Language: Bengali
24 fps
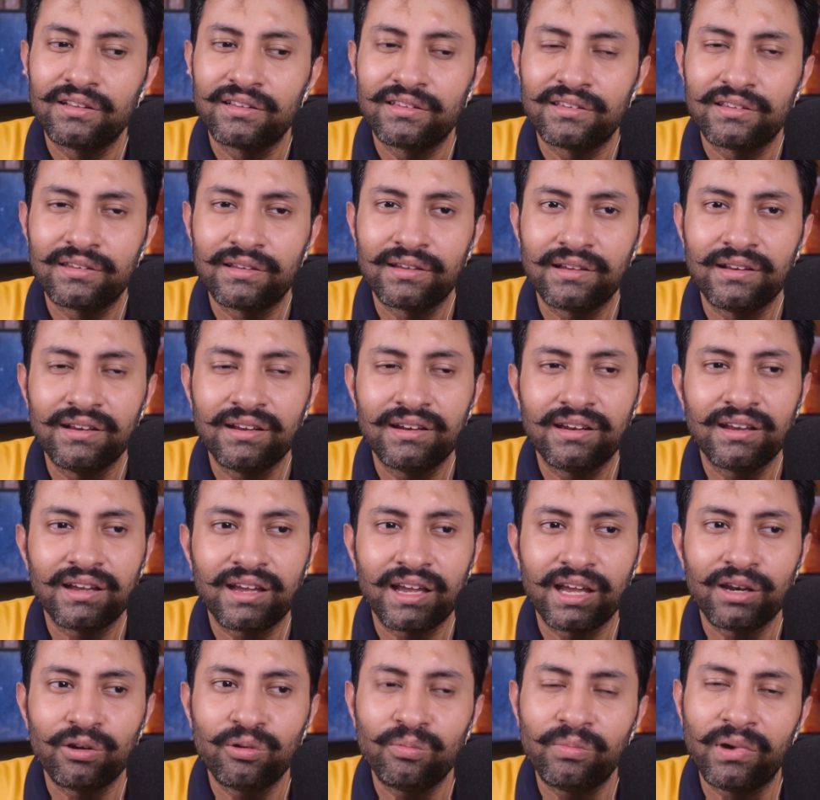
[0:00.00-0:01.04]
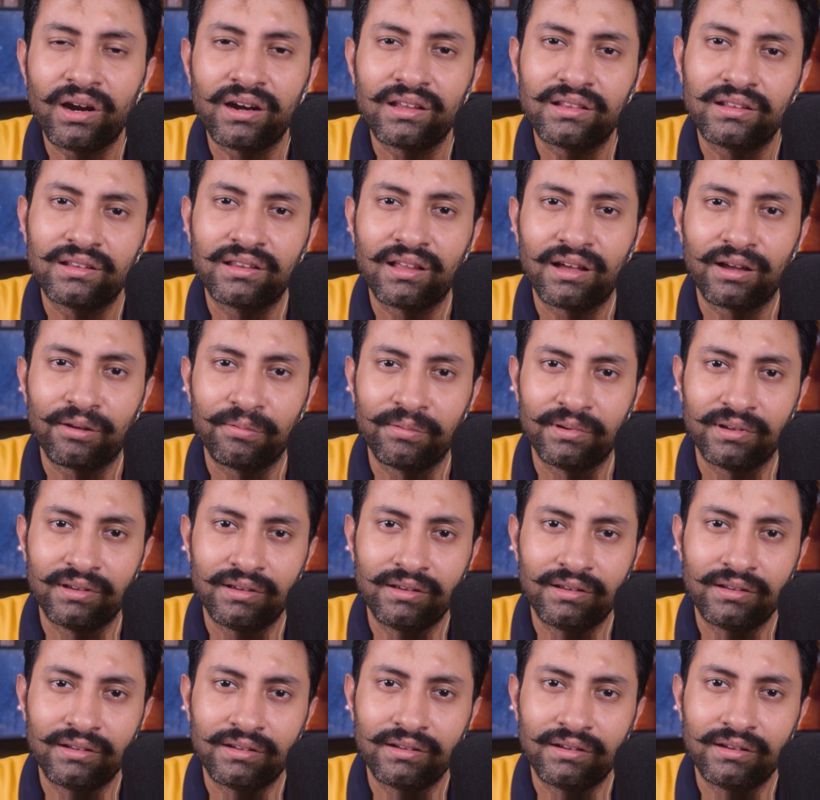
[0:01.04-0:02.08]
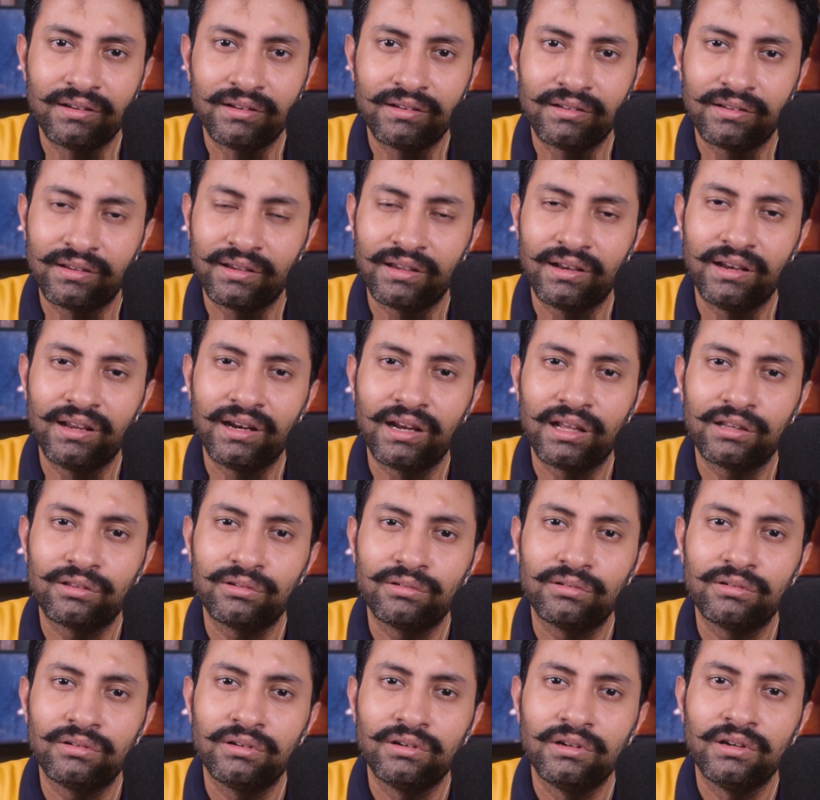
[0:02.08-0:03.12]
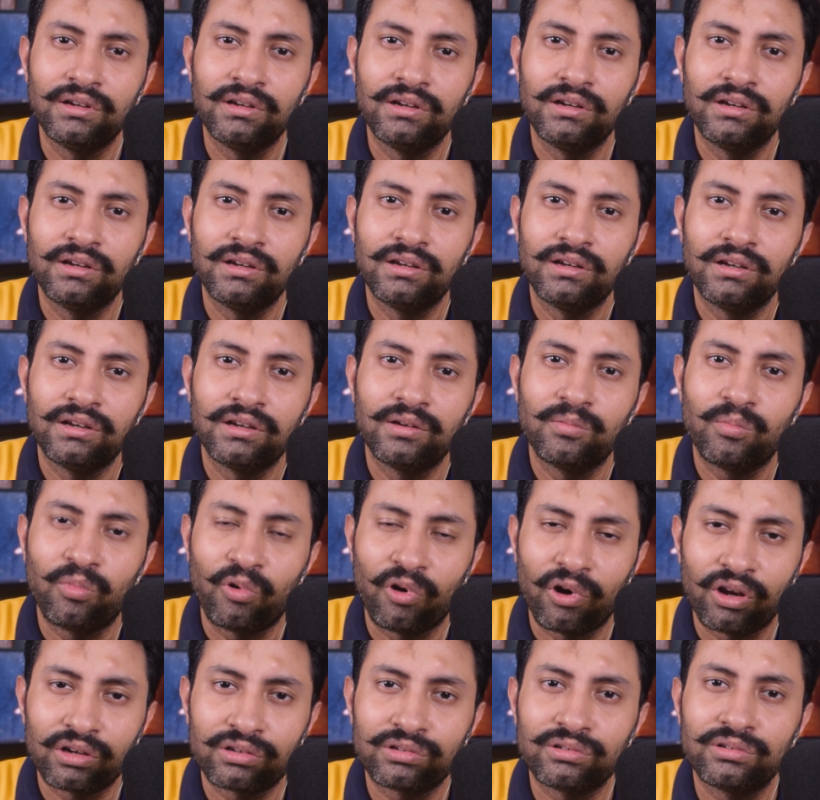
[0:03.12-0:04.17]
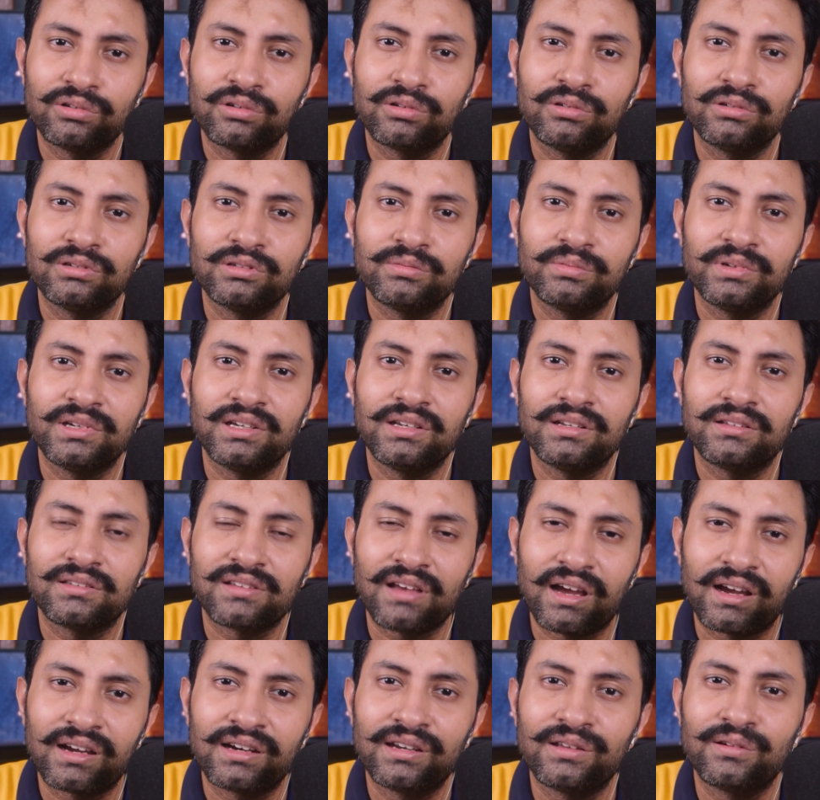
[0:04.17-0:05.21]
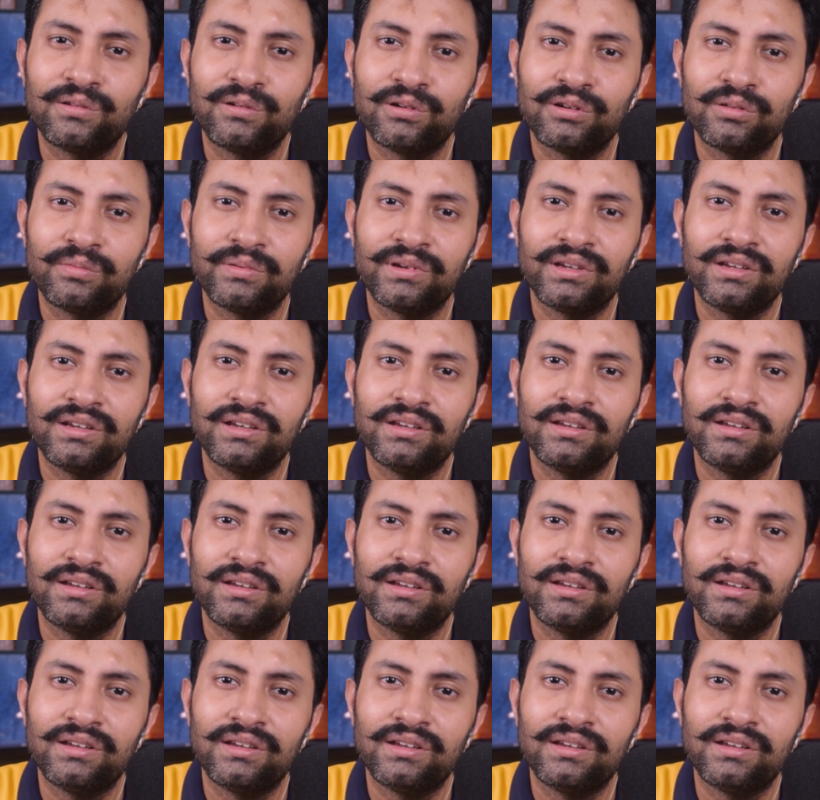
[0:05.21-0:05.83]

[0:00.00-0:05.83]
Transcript: ছেলেটা কেন বাড়িতে থাকবে ছেলেরা তো পড়াশুনো করবে চাকরি করবে